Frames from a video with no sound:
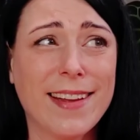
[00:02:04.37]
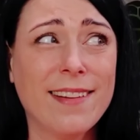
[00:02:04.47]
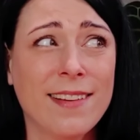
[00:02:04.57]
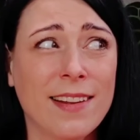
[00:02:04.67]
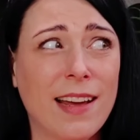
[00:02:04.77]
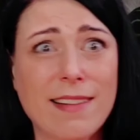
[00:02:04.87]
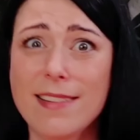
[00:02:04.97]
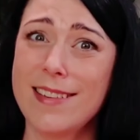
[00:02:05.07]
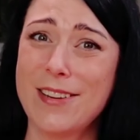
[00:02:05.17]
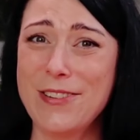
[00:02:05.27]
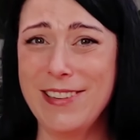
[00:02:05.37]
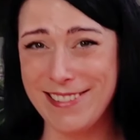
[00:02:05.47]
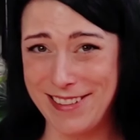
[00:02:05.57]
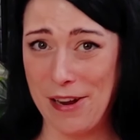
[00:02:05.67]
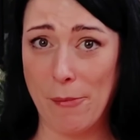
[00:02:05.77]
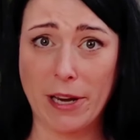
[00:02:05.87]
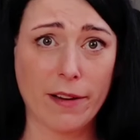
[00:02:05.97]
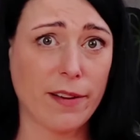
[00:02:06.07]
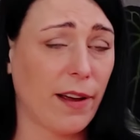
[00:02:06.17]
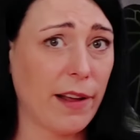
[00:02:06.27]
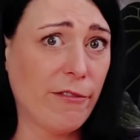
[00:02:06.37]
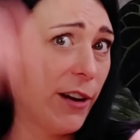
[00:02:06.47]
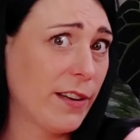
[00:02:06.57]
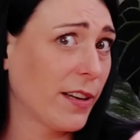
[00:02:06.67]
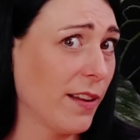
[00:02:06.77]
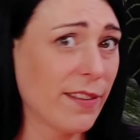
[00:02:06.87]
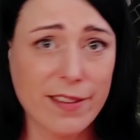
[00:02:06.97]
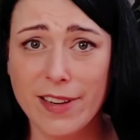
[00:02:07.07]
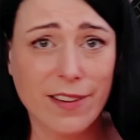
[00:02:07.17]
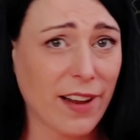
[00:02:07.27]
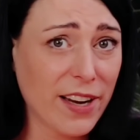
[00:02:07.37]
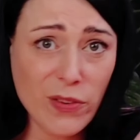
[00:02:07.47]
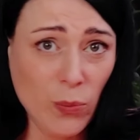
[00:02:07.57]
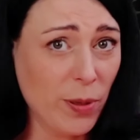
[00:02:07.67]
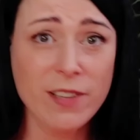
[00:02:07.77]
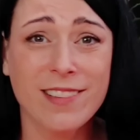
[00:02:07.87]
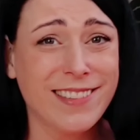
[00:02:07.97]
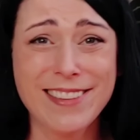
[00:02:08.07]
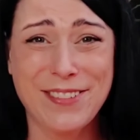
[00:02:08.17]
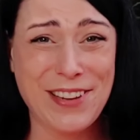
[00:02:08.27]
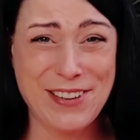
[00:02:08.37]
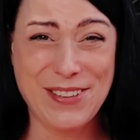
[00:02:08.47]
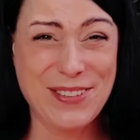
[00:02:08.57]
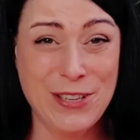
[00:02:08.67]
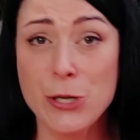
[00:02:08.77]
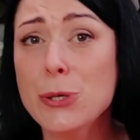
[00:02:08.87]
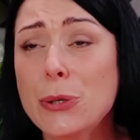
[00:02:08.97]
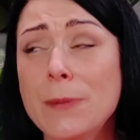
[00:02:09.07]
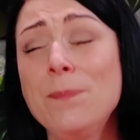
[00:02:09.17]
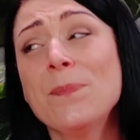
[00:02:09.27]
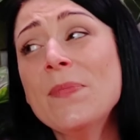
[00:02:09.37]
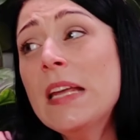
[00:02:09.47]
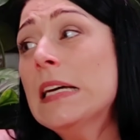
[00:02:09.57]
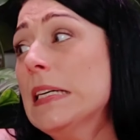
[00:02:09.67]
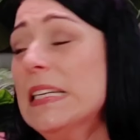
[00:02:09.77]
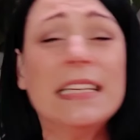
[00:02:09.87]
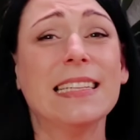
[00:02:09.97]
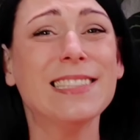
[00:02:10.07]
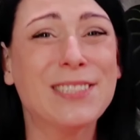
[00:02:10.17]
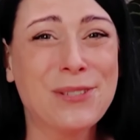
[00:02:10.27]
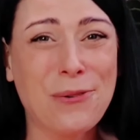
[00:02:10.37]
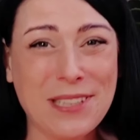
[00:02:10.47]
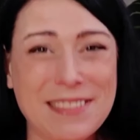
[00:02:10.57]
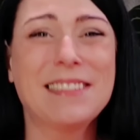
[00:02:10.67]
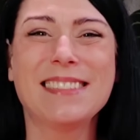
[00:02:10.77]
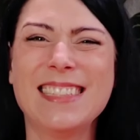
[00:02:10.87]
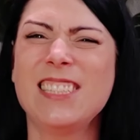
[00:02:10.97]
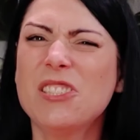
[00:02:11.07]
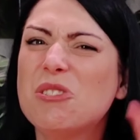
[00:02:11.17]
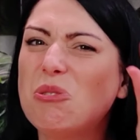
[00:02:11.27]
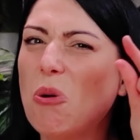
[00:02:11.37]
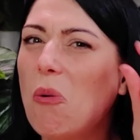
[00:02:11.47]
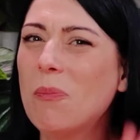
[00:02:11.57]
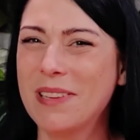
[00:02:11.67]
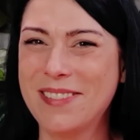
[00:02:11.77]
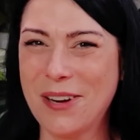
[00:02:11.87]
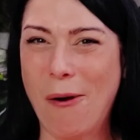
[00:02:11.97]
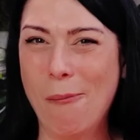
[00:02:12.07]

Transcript: Denn es ist natürlich nicht damit getan, einfach das ganze Ding einzupinseln. Das wäre natürlich schön. So ist es nicht, ist doch ein bisschen